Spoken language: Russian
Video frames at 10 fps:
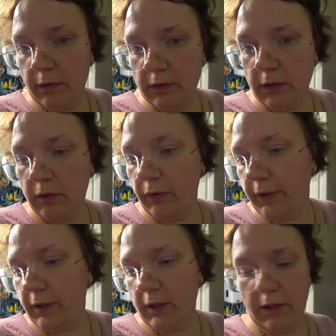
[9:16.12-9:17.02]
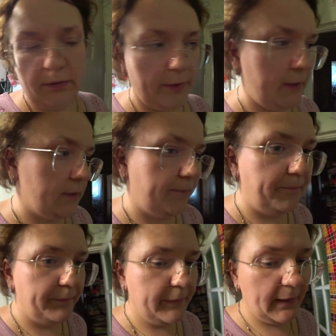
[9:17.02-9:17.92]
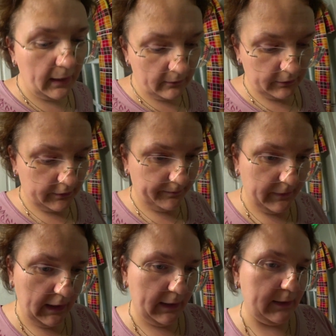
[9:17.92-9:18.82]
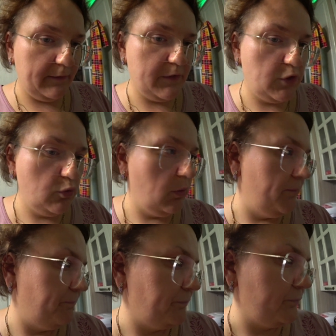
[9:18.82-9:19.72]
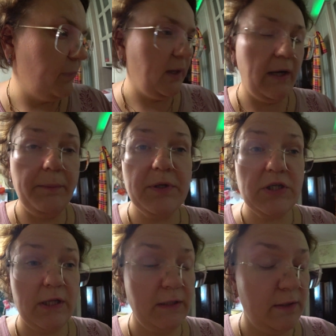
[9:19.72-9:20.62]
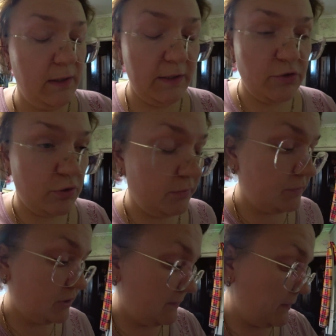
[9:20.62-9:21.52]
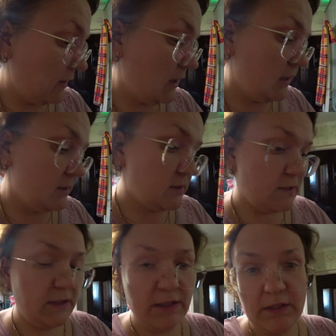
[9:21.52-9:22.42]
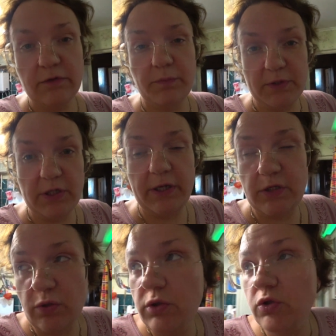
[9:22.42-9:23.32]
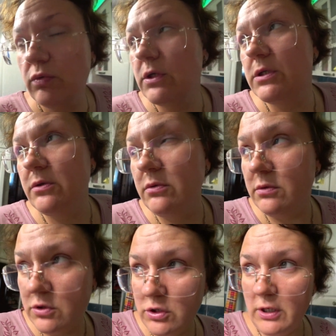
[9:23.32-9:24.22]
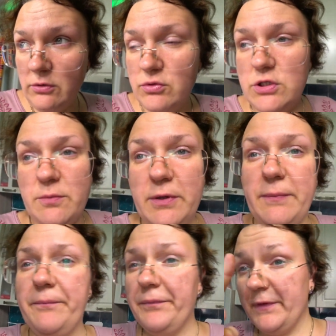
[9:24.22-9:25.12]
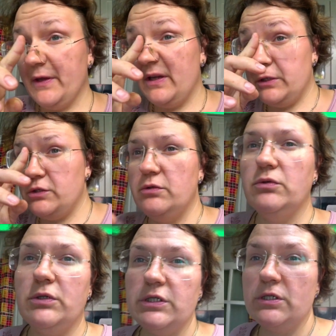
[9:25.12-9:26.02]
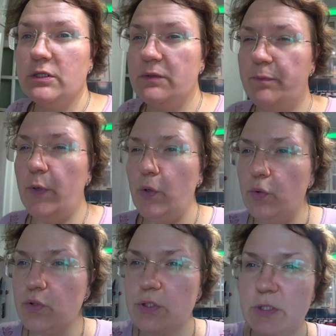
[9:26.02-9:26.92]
А на хрониках кого нет. Так вот, ладно, все. Пока пошла отдыхать, что-то вообще съездили вот пожаре. Сегодня же у нас жара, друзья мои. Сегодня у нас плюс